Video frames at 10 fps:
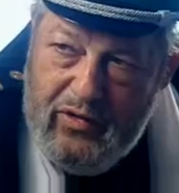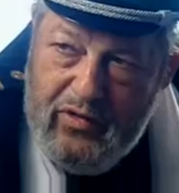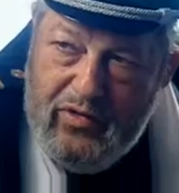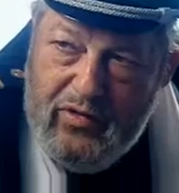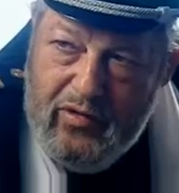
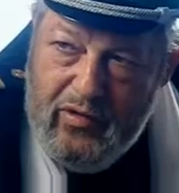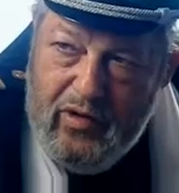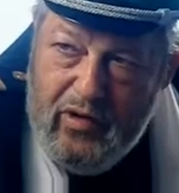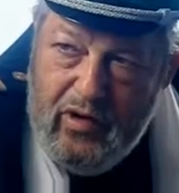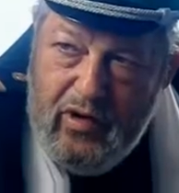Lösung
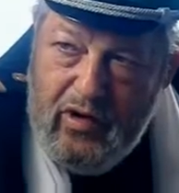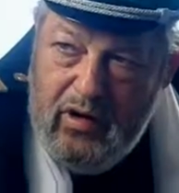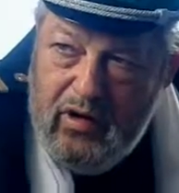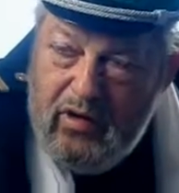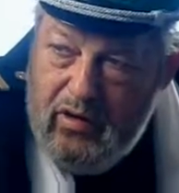
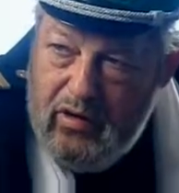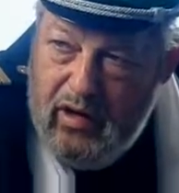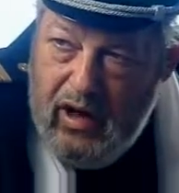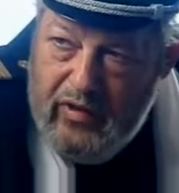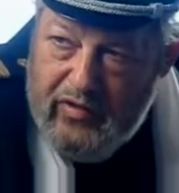
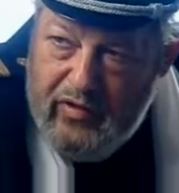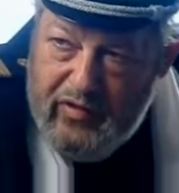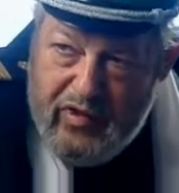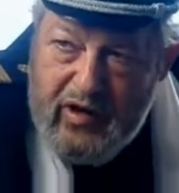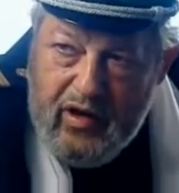äh, als
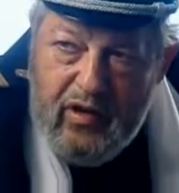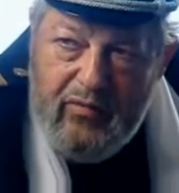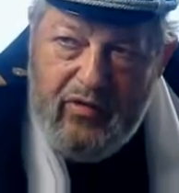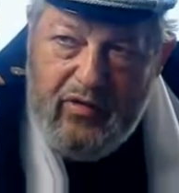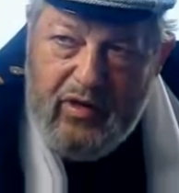sicherer
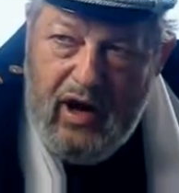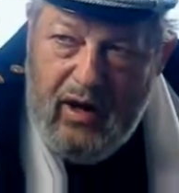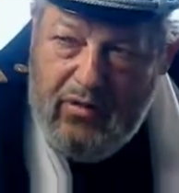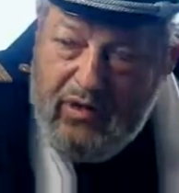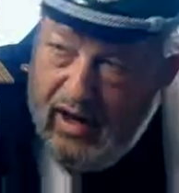empfunden
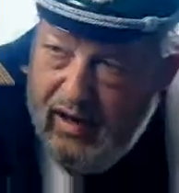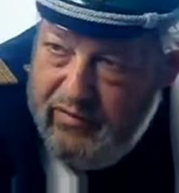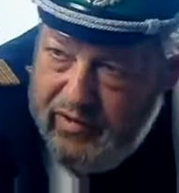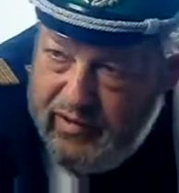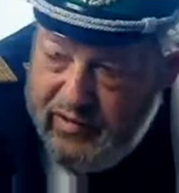habe. Und
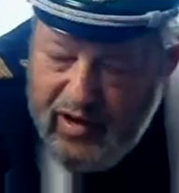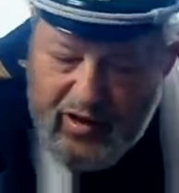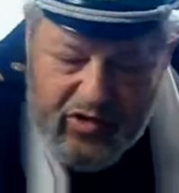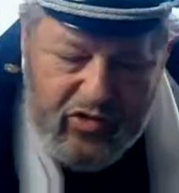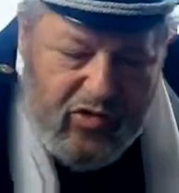da, wie Sie
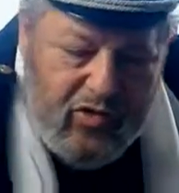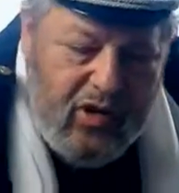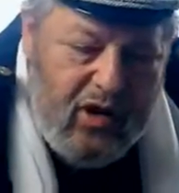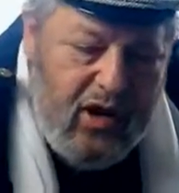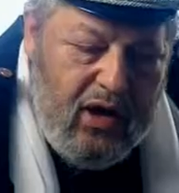sagten
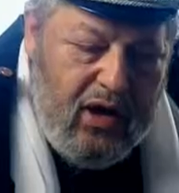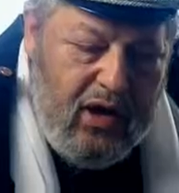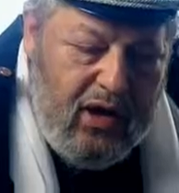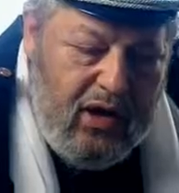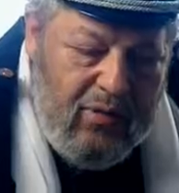schon,
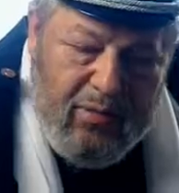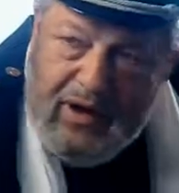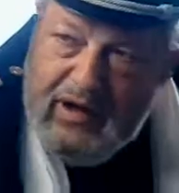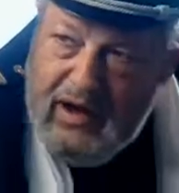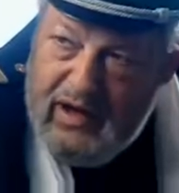ich
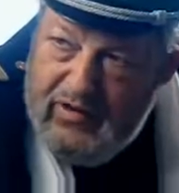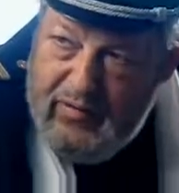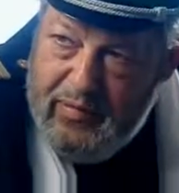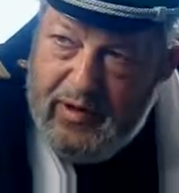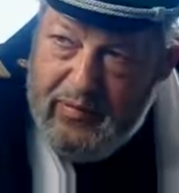
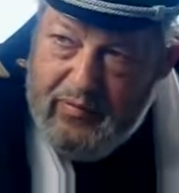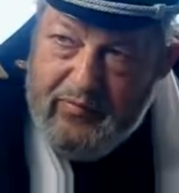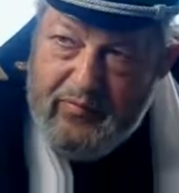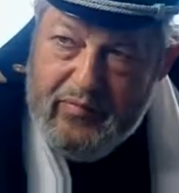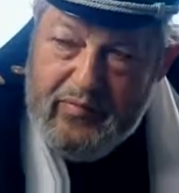Materialist bin,
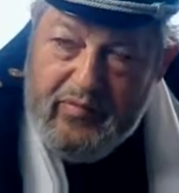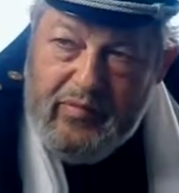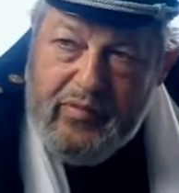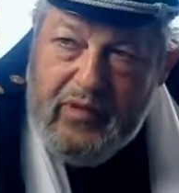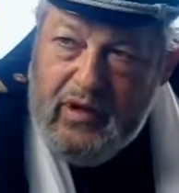
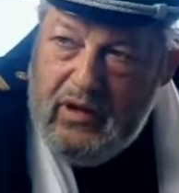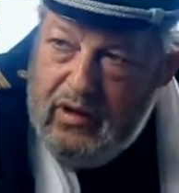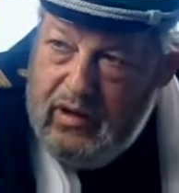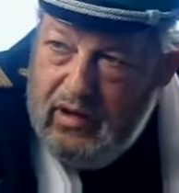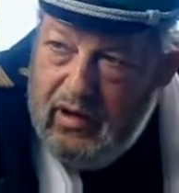
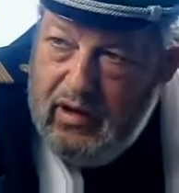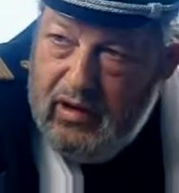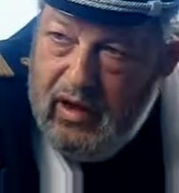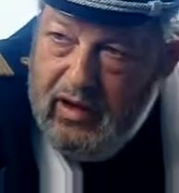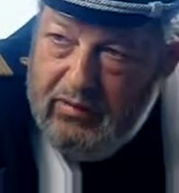
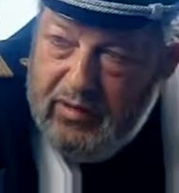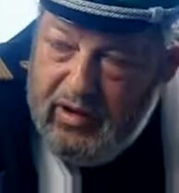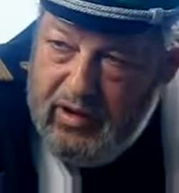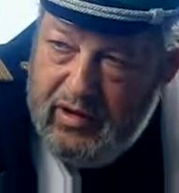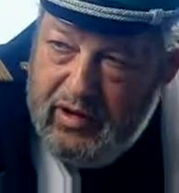äh, hatten
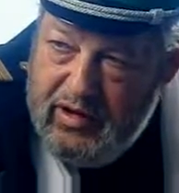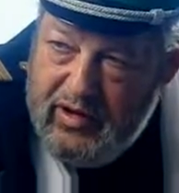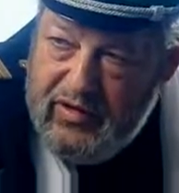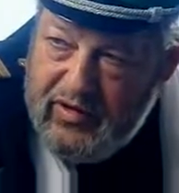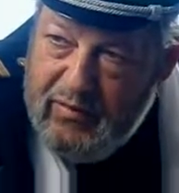die, der
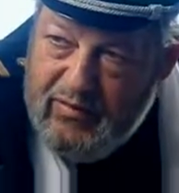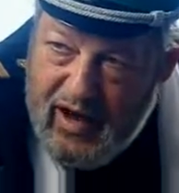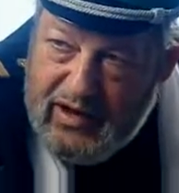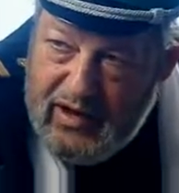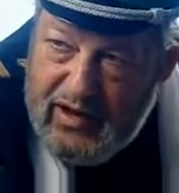Dienst am
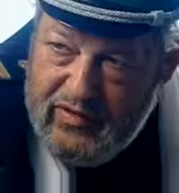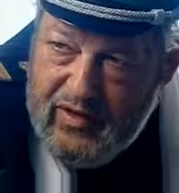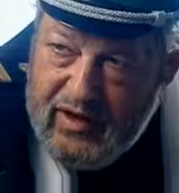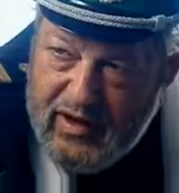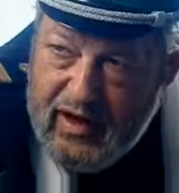Vaterland
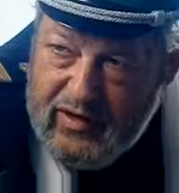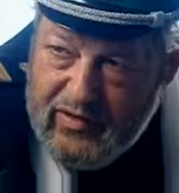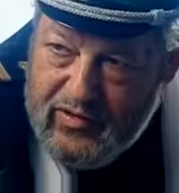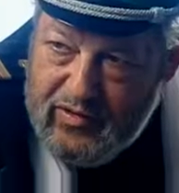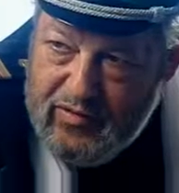seine
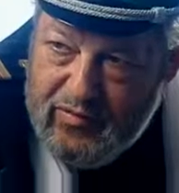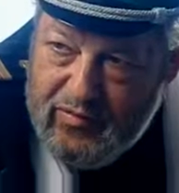Grenzen.